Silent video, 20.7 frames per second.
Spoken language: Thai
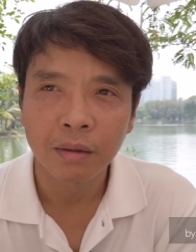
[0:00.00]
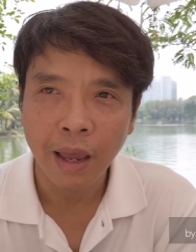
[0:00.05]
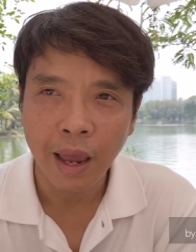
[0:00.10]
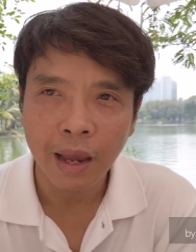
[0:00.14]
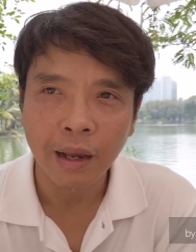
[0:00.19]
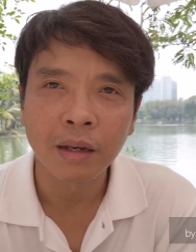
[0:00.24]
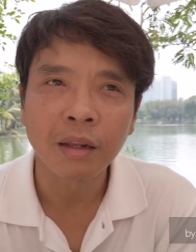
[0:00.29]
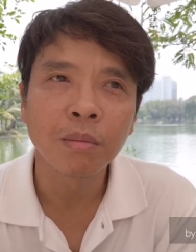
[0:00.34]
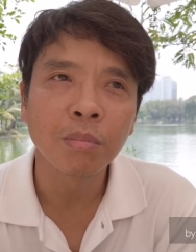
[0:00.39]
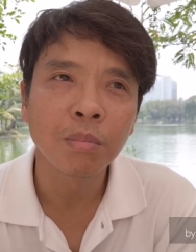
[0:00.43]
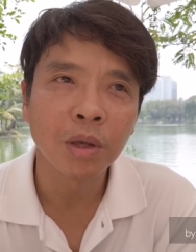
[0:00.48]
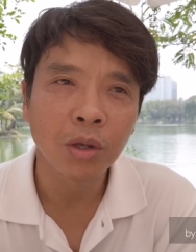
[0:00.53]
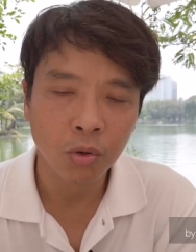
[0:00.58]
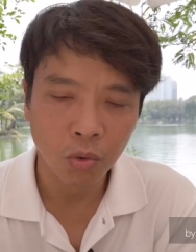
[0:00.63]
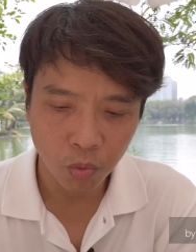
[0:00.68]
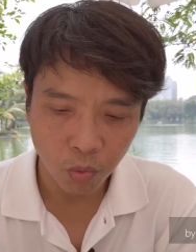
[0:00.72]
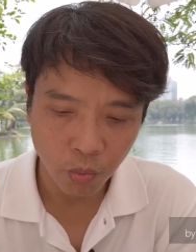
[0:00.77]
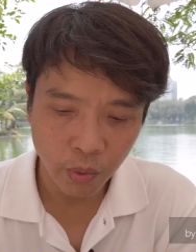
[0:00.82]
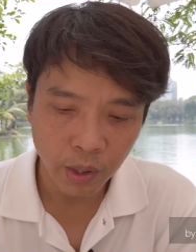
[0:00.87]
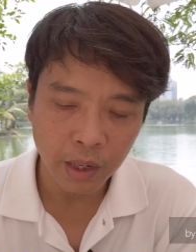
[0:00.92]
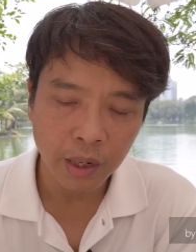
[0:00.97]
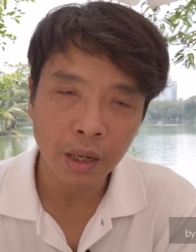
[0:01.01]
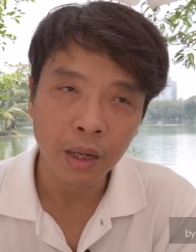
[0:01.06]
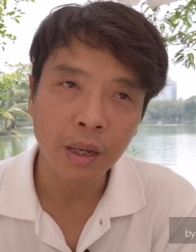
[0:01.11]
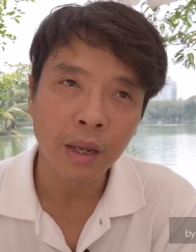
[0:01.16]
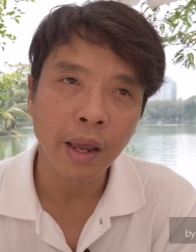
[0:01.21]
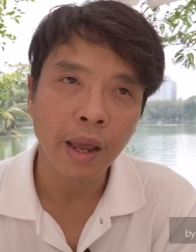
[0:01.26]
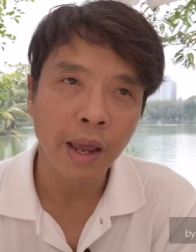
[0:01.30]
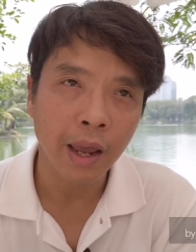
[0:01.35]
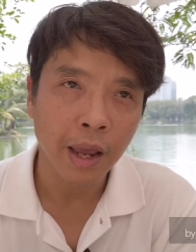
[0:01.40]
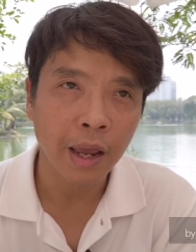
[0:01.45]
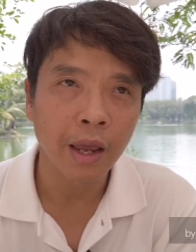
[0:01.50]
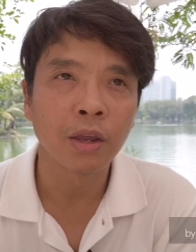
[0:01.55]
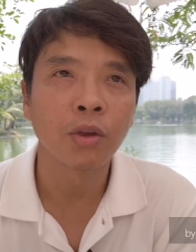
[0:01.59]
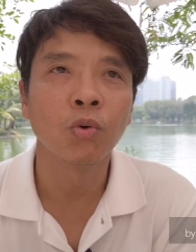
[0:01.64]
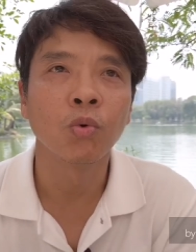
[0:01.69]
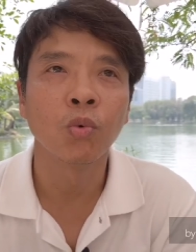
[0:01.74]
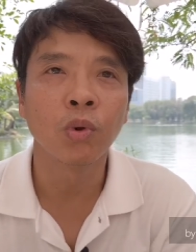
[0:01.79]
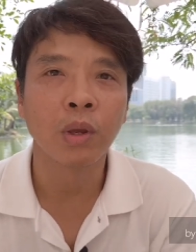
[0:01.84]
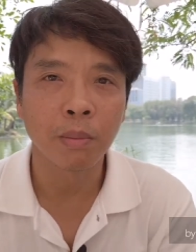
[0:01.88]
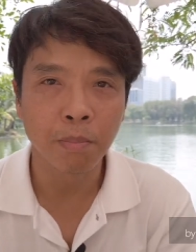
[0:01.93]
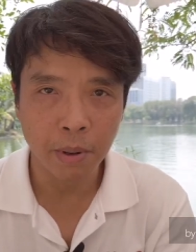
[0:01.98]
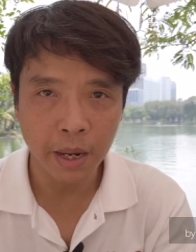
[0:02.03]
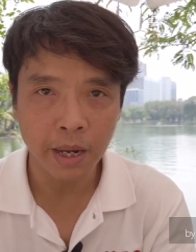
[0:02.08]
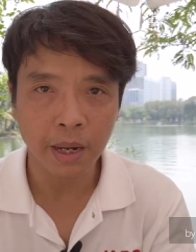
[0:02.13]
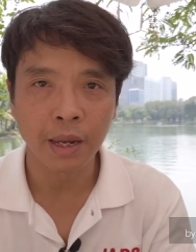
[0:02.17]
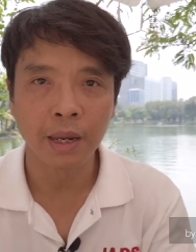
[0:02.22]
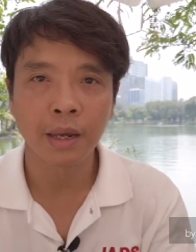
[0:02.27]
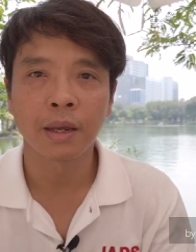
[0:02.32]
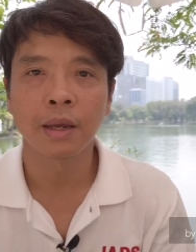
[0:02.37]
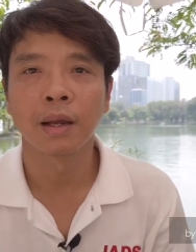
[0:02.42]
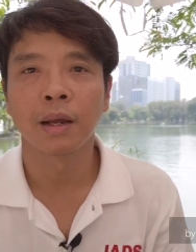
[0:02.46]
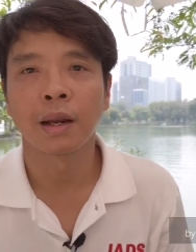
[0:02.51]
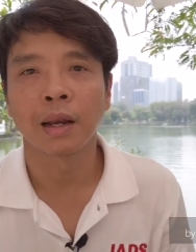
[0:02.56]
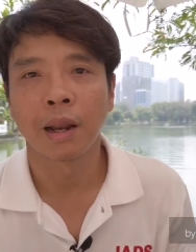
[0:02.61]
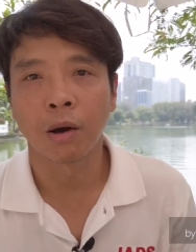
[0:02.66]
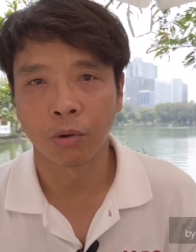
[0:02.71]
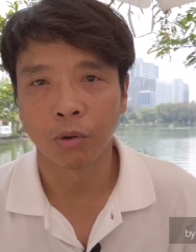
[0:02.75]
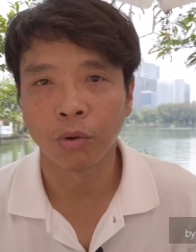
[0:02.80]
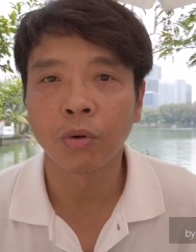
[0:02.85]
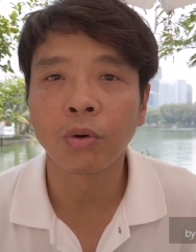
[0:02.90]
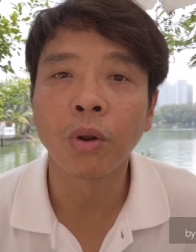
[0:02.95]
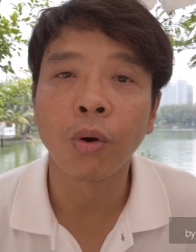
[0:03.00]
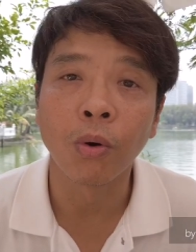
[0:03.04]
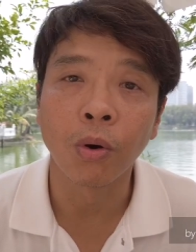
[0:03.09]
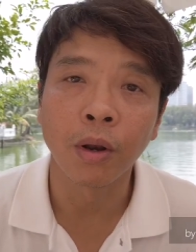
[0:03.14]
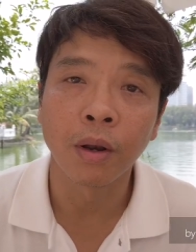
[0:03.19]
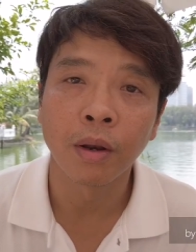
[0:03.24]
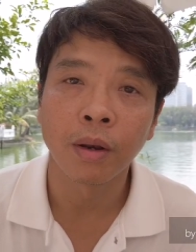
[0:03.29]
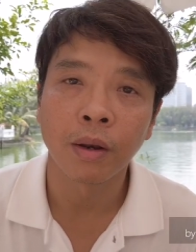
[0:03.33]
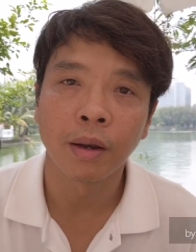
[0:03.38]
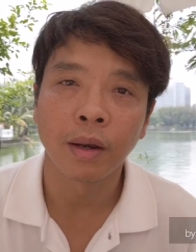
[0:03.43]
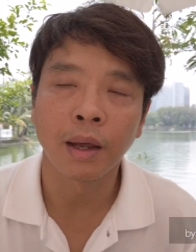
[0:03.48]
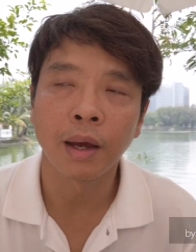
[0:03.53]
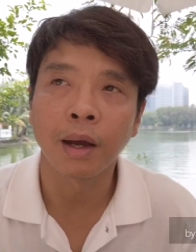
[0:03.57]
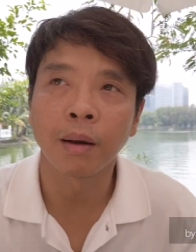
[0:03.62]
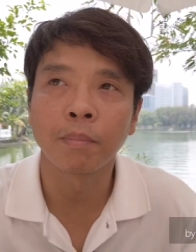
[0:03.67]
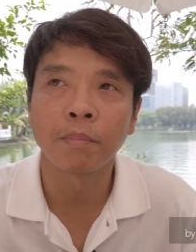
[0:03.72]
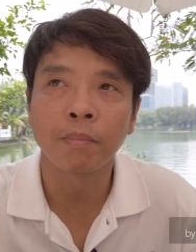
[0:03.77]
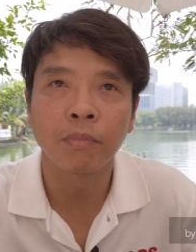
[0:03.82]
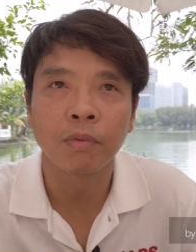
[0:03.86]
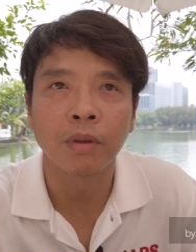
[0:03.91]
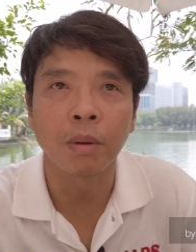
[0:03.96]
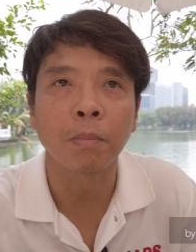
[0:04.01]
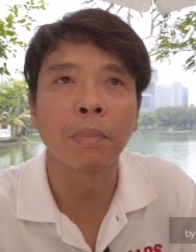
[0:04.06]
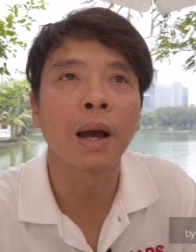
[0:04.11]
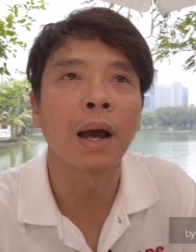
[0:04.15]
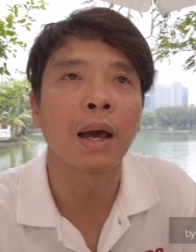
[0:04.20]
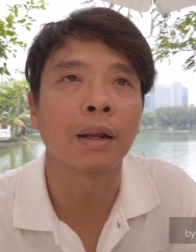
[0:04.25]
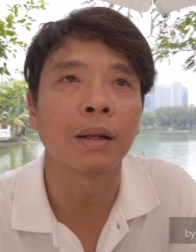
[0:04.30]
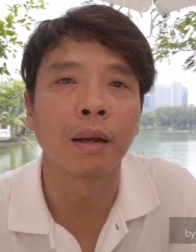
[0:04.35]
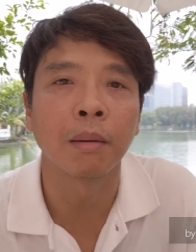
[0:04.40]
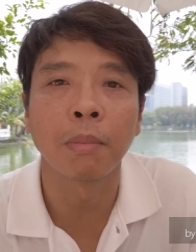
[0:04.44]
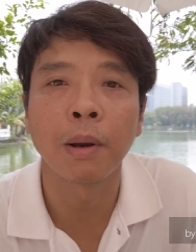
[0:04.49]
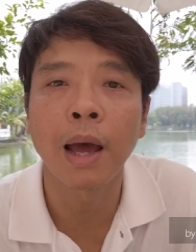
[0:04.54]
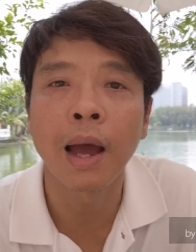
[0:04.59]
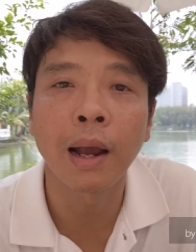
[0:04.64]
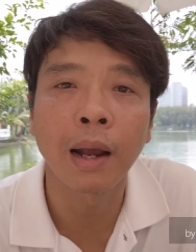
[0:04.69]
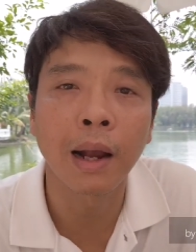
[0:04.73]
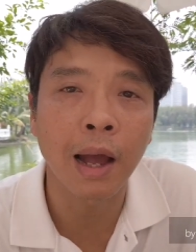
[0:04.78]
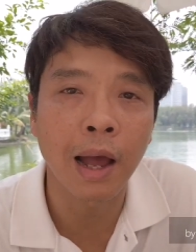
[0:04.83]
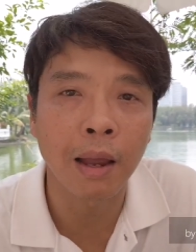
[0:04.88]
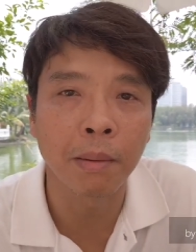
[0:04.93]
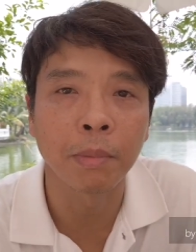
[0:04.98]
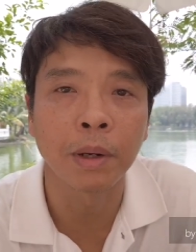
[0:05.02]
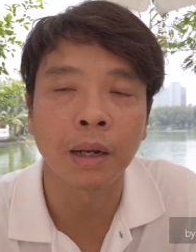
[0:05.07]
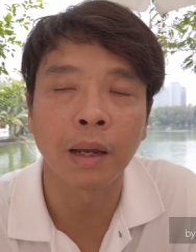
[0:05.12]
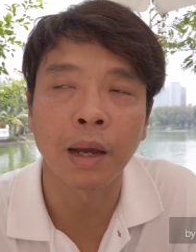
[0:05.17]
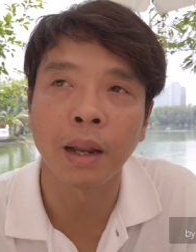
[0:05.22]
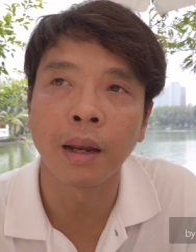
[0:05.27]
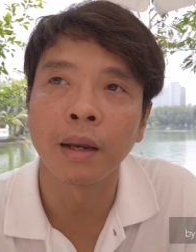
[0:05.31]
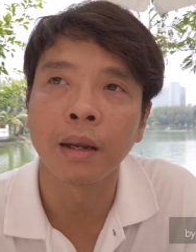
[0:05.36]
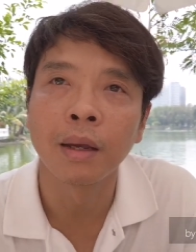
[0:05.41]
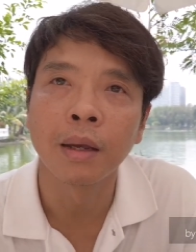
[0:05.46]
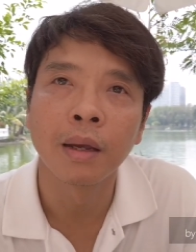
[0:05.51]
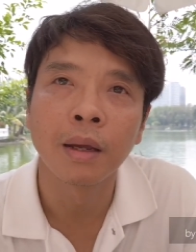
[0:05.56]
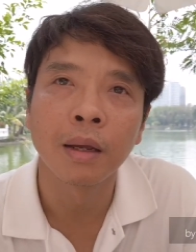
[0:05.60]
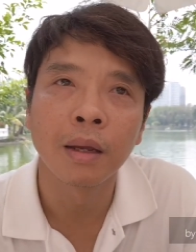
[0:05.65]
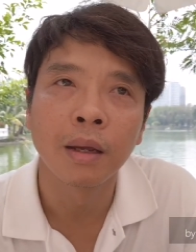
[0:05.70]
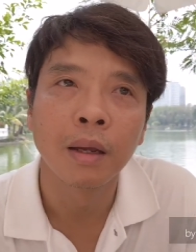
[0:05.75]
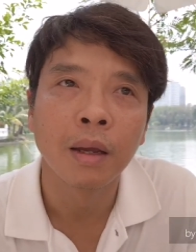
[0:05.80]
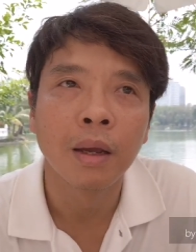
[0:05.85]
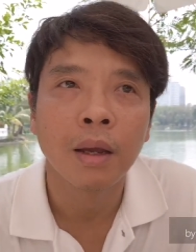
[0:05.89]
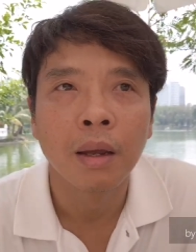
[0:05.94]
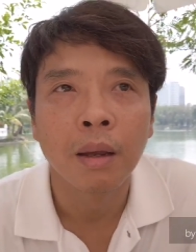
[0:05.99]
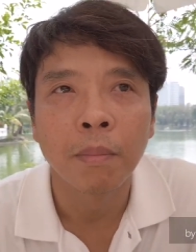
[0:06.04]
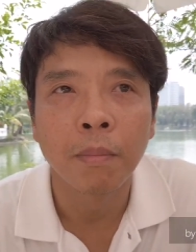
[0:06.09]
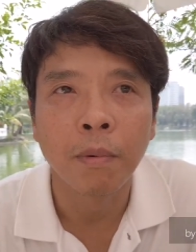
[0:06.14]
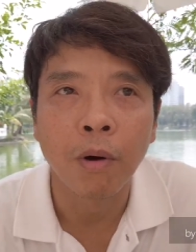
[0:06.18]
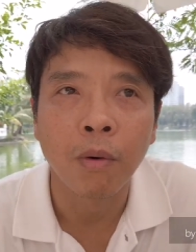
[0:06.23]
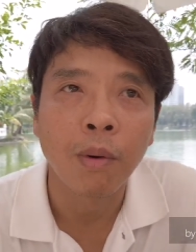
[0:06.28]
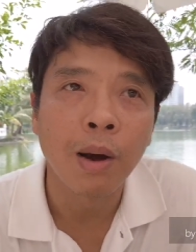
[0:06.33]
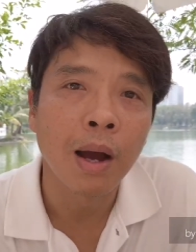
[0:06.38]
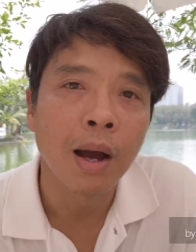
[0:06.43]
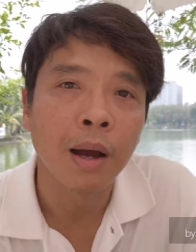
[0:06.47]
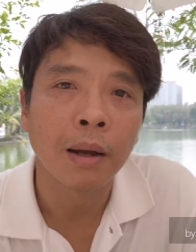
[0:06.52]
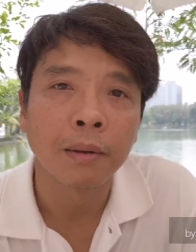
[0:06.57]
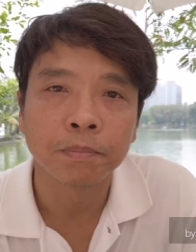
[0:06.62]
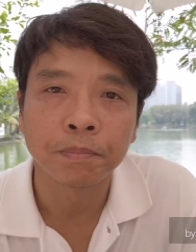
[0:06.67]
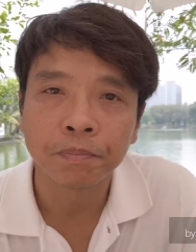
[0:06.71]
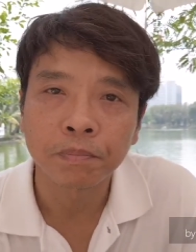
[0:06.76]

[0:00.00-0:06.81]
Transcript: แสงที่มี UVA UVB เราต้องโดนนะครับสำคัญกับร่างกายเหมือนกัน เพราะว่า